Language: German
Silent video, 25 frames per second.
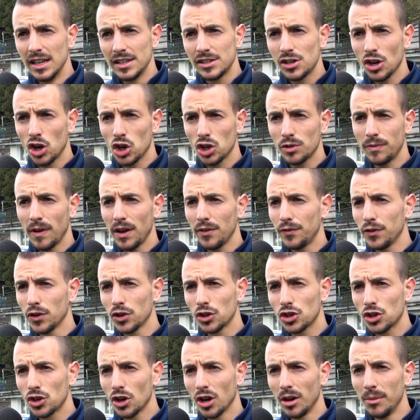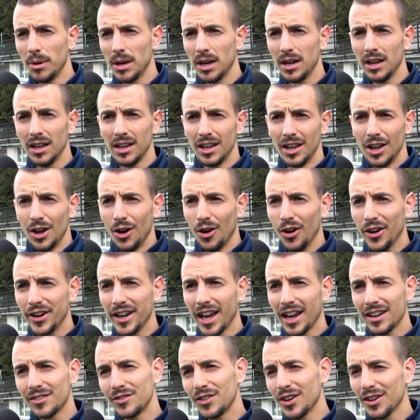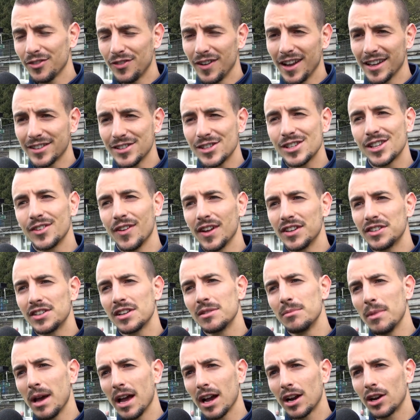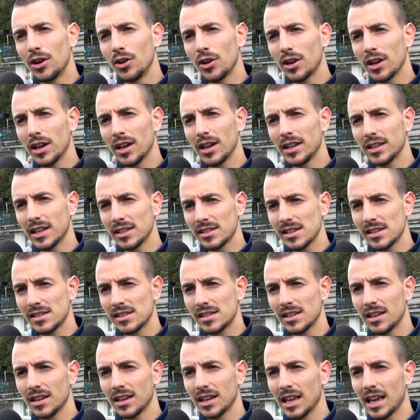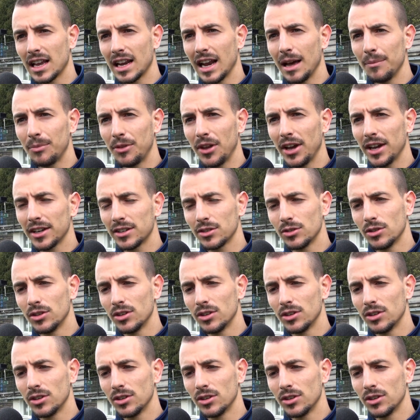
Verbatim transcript: Ist auch schwer für einen Stürmer. Heute hatten wir vielleicht das Quäntchen mehr Glück, äh, dass es äh, geklappt hat.